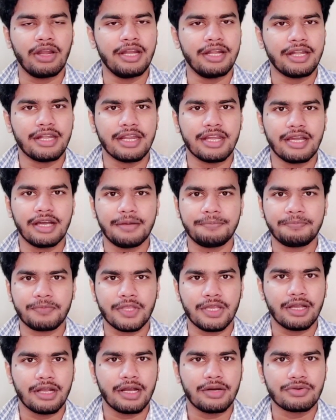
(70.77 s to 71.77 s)
ऑल इंडिया
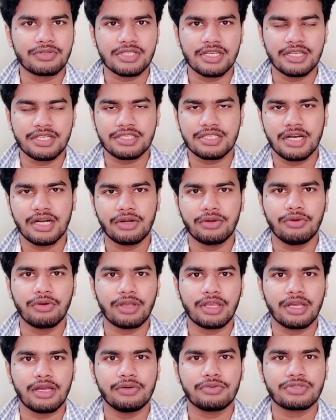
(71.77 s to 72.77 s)
काउंसलिंग स्टार्ट हो
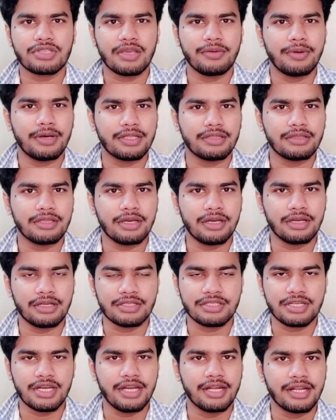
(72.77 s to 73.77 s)
गया उसके बाद
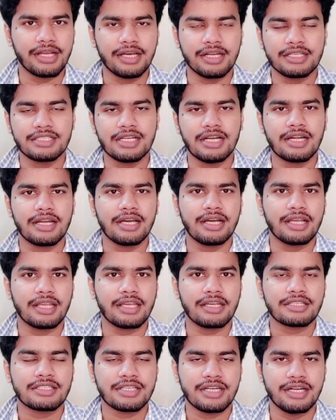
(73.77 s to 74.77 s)
स्टेट का रिजल्ट आ
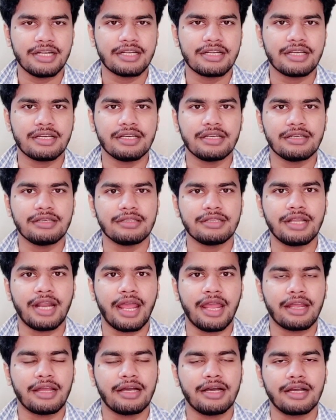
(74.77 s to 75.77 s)
गया स्टेट
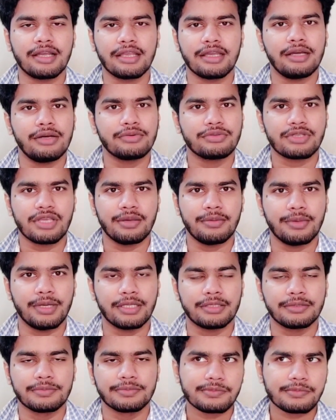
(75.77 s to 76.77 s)
रैंक आ गया उसके
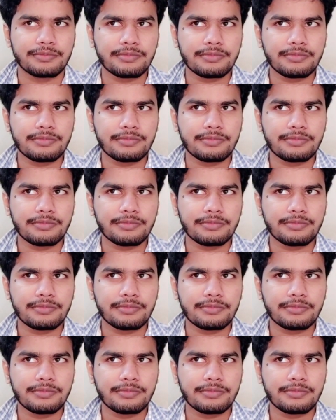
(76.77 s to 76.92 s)
बाद